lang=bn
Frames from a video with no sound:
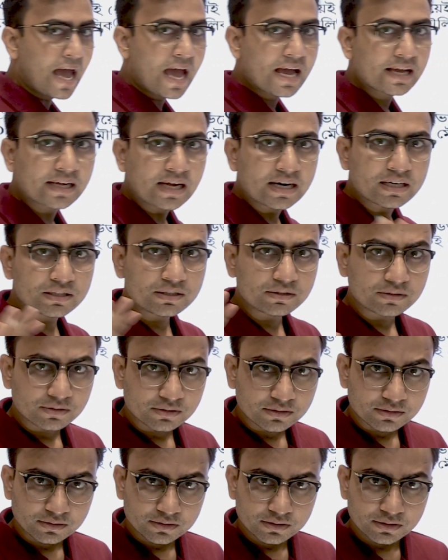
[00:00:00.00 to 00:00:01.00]
এক আর
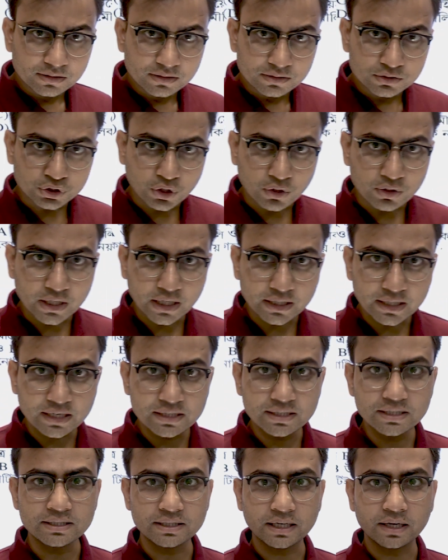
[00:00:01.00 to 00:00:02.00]
সংখ্যাটা
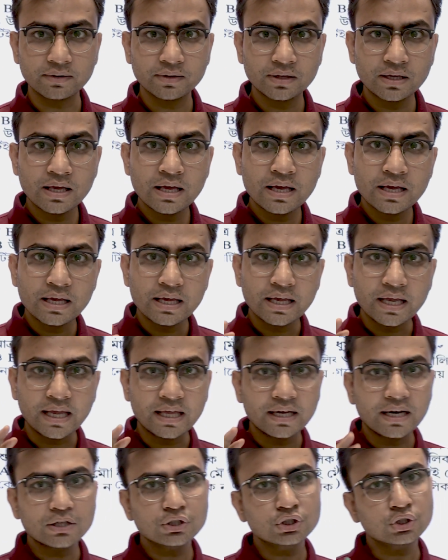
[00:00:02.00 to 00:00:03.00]
নিজে
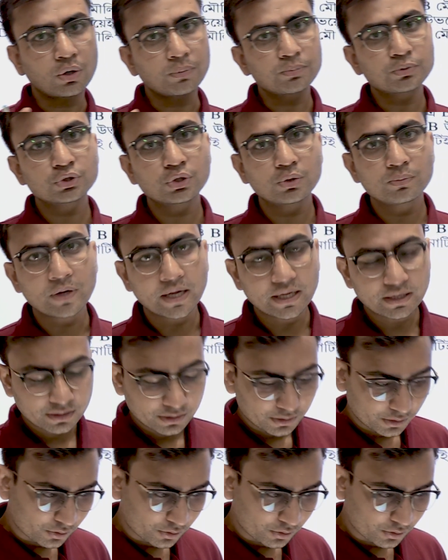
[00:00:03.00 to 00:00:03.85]
এরা সব সময়